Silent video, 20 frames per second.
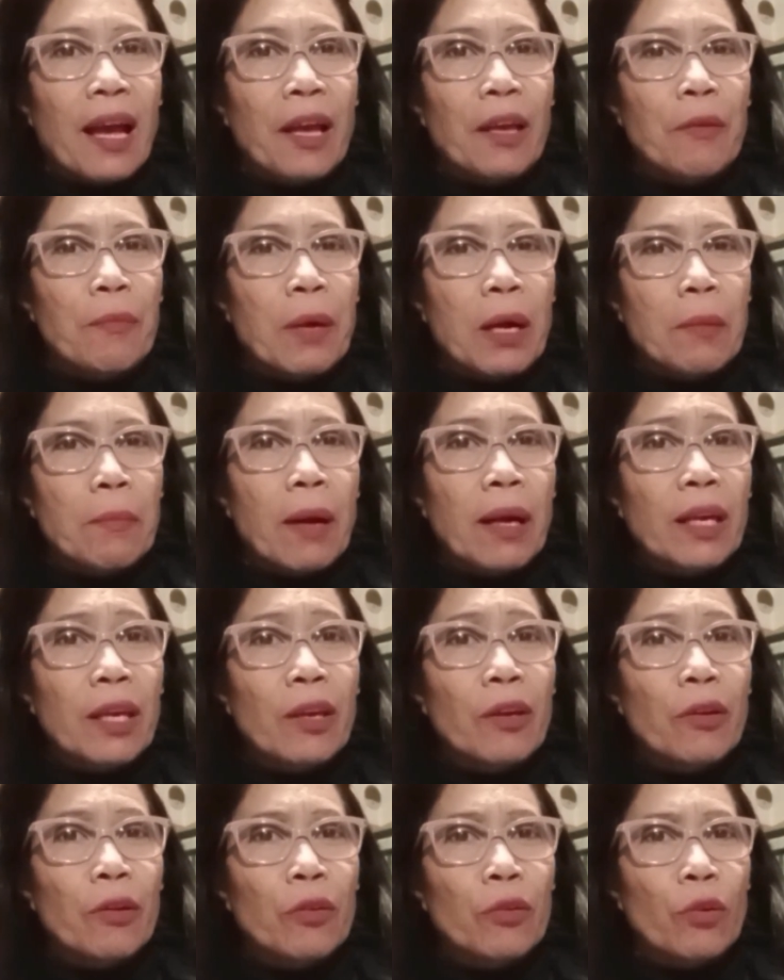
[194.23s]
Yung mga
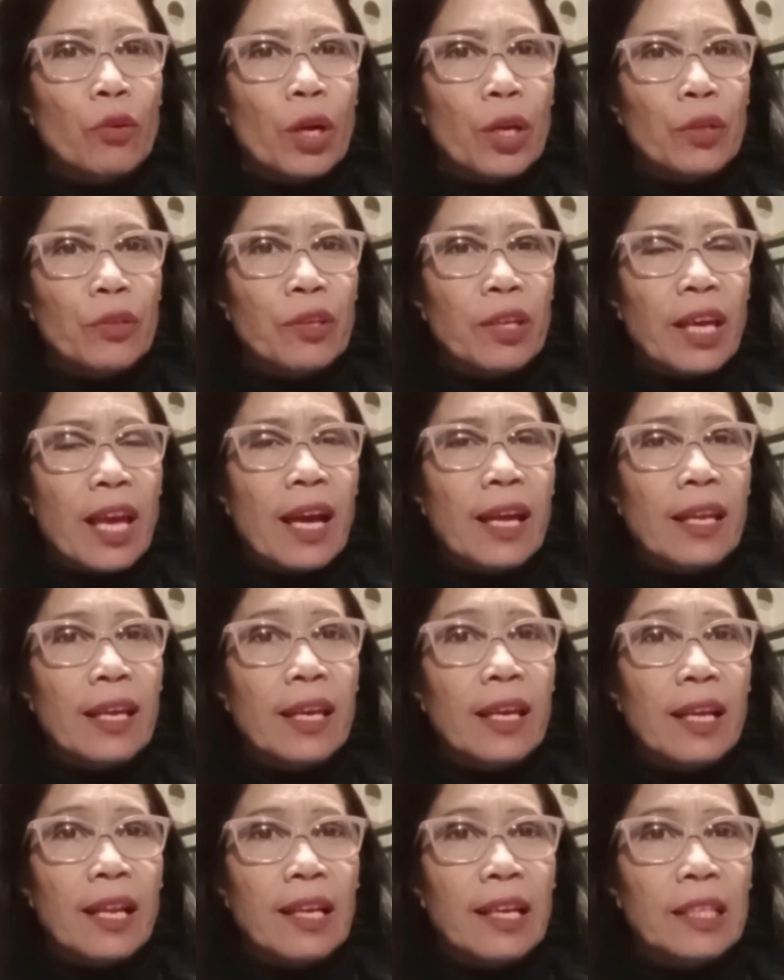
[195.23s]
bagyo, kung anong
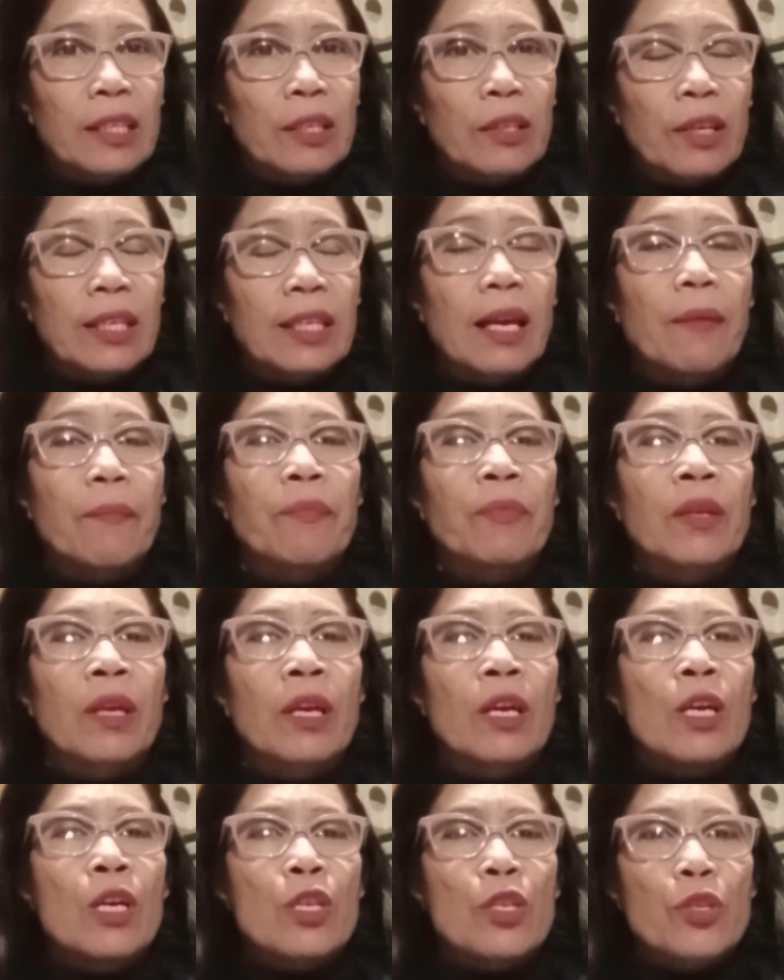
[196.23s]
nangyari, ganito ganyan.
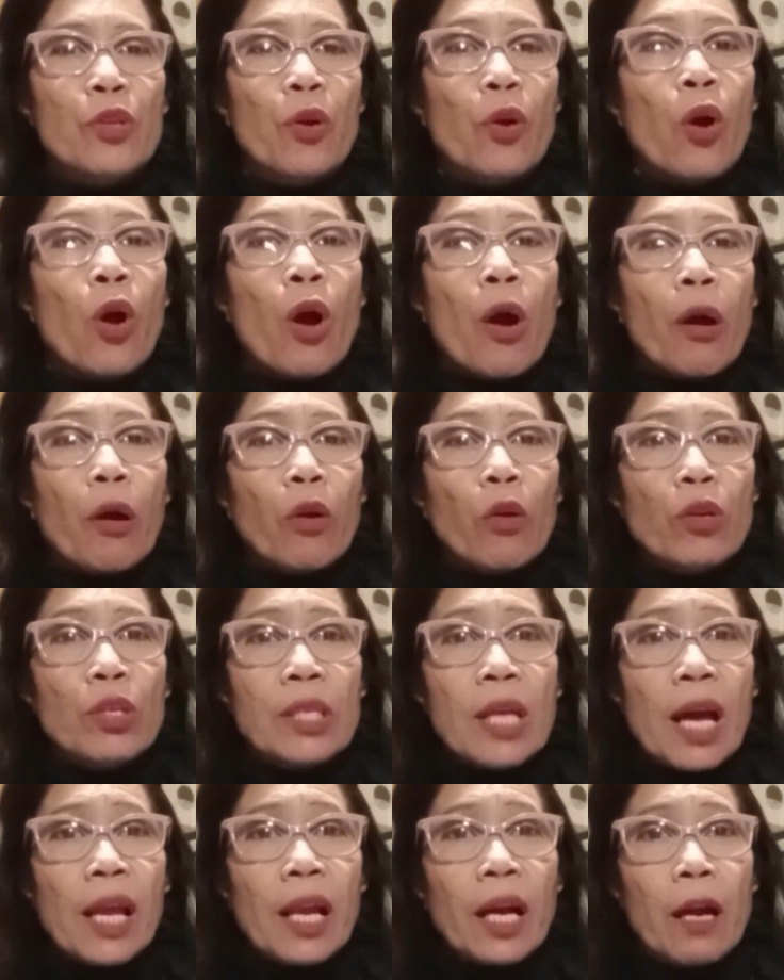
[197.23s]
So, kung
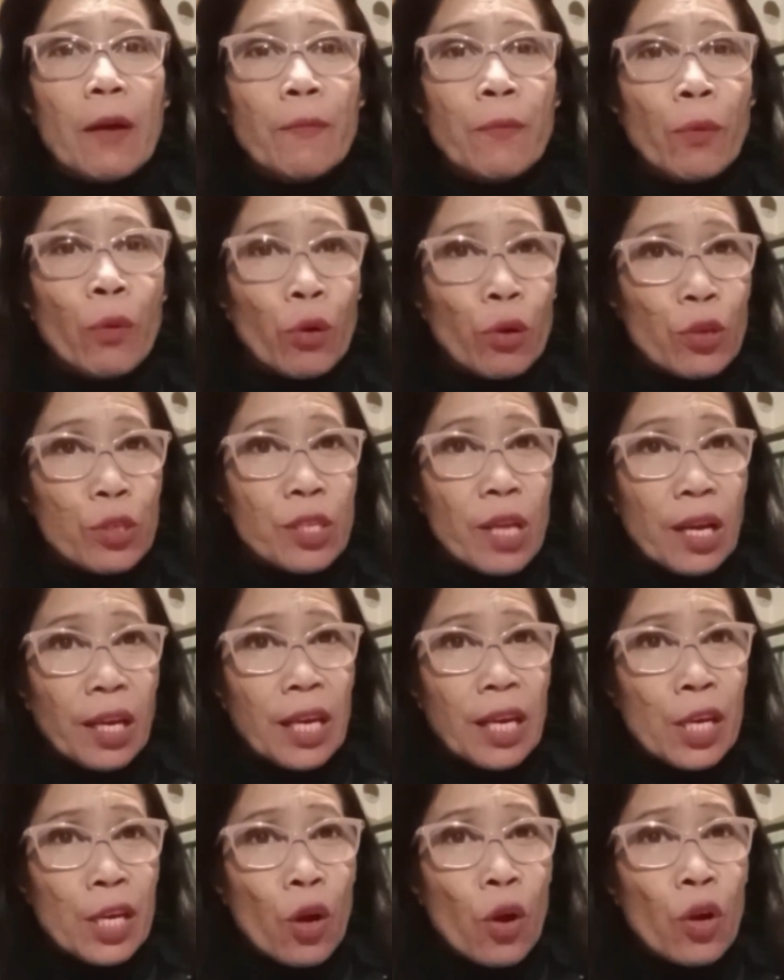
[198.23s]
saan nakafocus ang
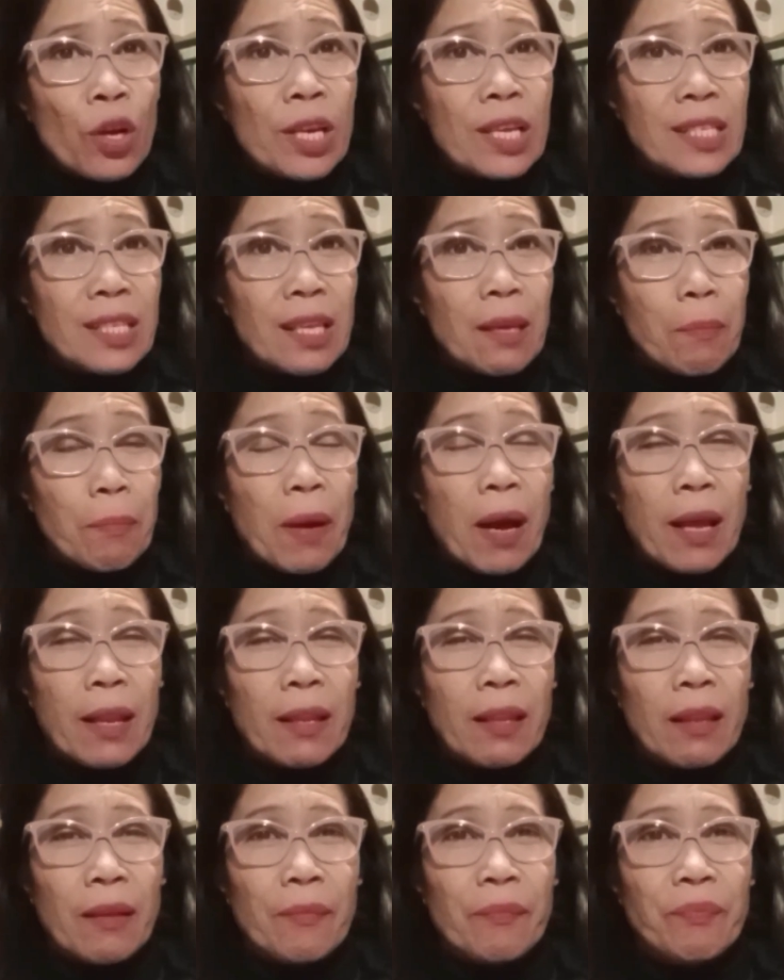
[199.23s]
iyong
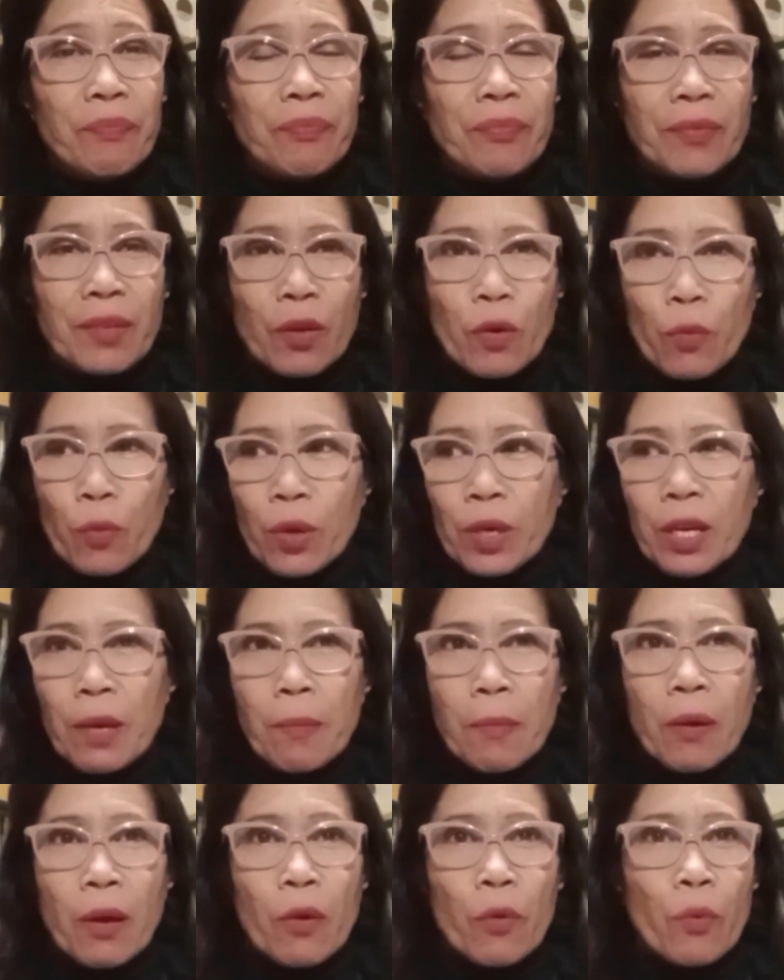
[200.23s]
isipan, where, the,
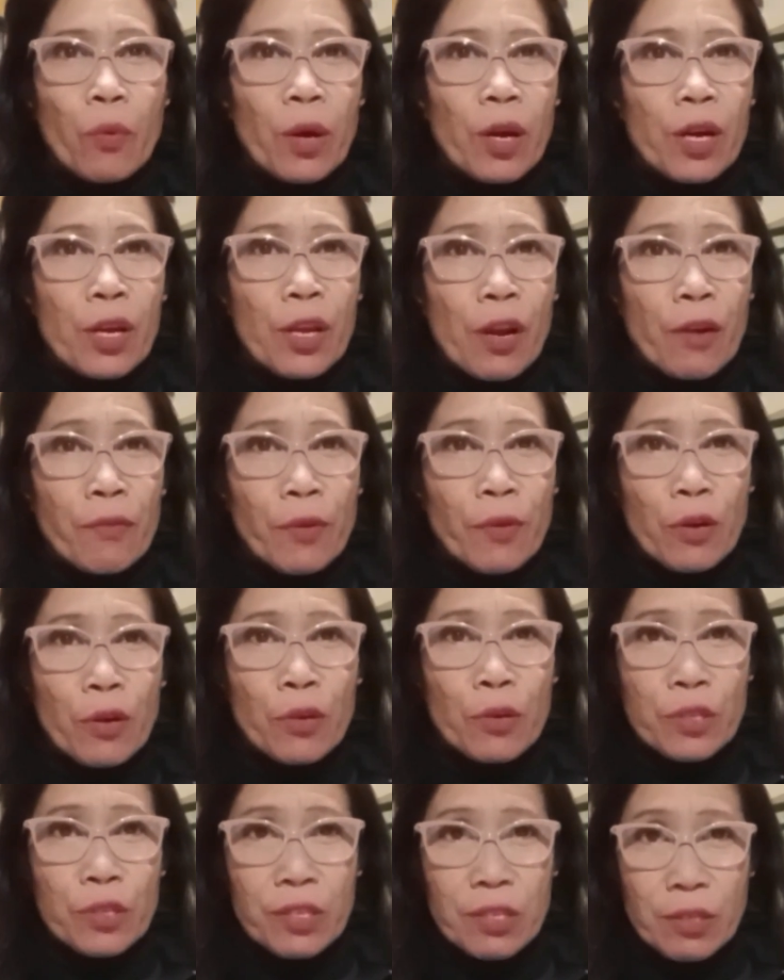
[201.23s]
where your
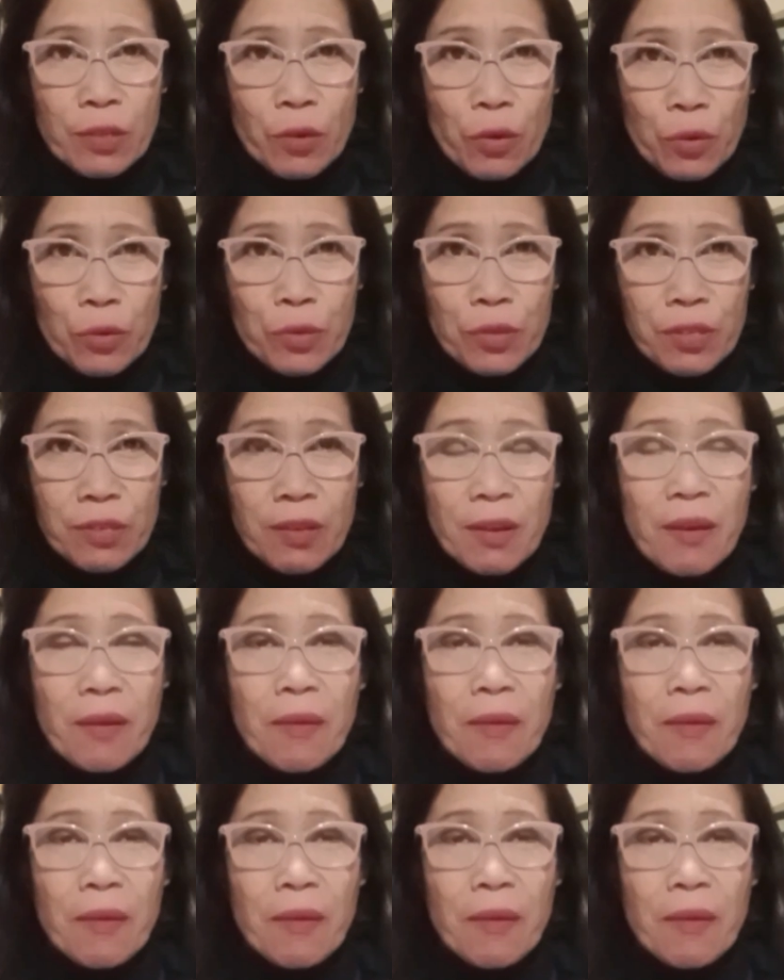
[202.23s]
focus goes,